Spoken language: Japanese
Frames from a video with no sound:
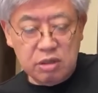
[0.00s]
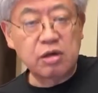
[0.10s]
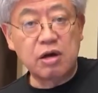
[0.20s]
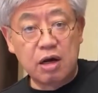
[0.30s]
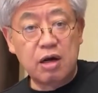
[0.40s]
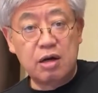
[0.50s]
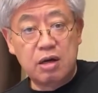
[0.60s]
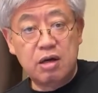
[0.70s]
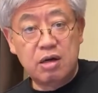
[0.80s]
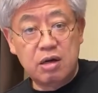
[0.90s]
殿下、
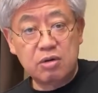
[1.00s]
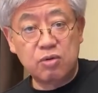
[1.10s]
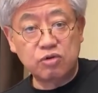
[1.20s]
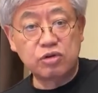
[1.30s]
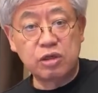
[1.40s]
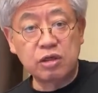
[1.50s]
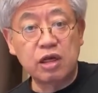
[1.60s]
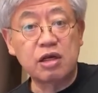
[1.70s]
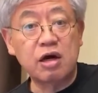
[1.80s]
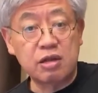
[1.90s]
公子殿
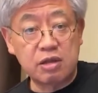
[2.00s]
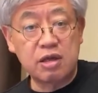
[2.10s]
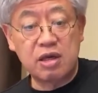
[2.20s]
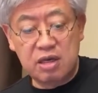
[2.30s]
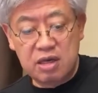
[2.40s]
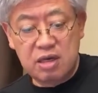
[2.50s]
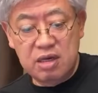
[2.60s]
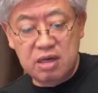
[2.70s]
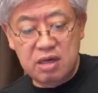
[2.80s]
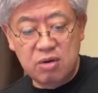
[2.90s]
下行かれて、
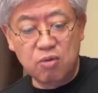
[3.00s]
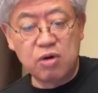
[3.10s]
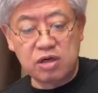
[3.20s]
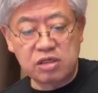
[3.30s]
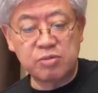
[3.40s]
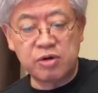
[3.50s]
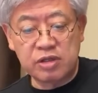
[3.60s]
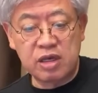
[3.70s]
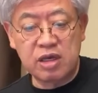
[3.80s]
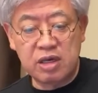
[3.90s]
お母様
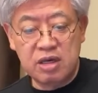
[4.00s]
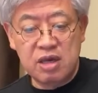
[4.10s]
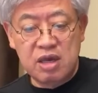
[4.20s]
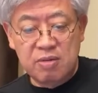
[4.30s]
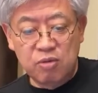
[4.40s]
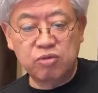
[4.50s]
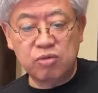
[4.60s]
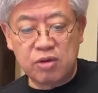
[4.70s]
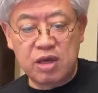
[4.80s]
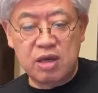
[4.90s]
はね、もっ
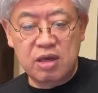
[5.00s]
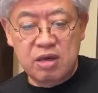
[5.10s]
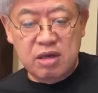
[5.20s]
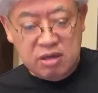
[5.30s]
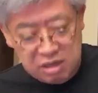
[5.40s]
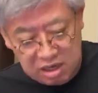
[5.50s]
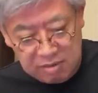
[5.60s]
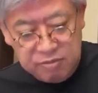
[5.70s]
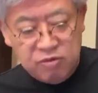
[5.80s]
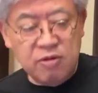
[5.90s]
とね、いや、
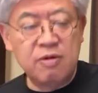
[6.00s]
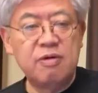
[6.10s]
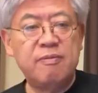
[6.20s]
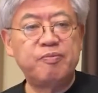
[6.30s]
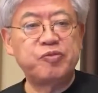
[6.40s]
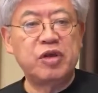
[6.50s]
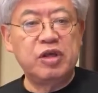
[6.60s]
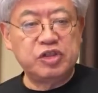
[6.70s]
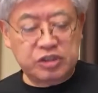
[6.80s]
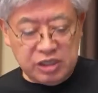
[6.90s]
もう、
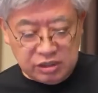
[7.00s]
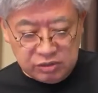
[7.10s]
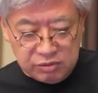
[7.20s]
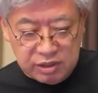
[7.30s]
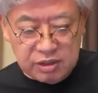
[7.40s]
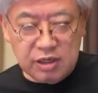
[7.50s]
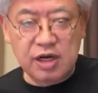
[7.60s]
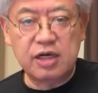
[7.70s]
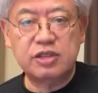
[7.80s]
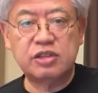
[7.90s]
悠仁殿下
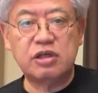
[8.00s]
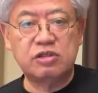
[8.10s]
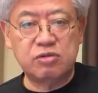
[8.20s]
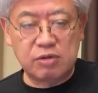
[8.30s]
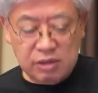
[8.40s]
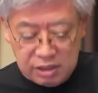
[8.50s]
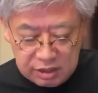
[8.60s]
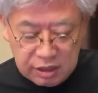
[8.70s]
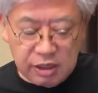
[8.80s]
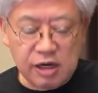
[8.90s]
が、悠仁が大
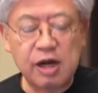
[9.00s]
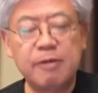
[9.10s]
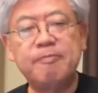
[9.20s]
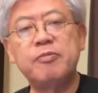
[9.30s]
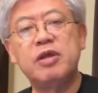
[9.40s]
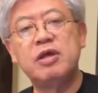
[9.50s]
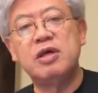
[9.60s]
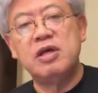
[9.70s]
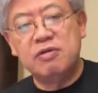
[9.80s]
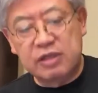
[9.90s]
変だから、
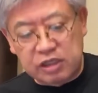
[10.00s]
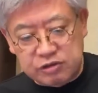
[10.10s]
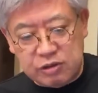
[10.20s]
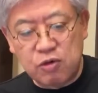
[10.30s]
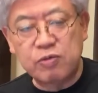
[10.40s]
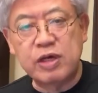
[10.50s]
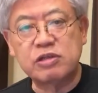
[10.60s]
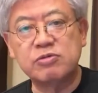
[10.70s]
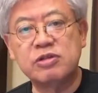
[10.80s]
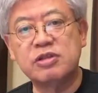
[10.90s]
私は公務
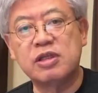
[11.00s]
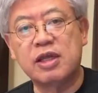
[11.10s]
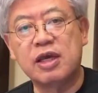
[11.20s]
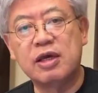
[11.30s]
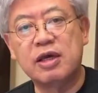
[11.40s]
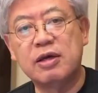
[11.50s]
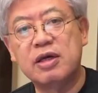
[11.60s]
休むって言ってね、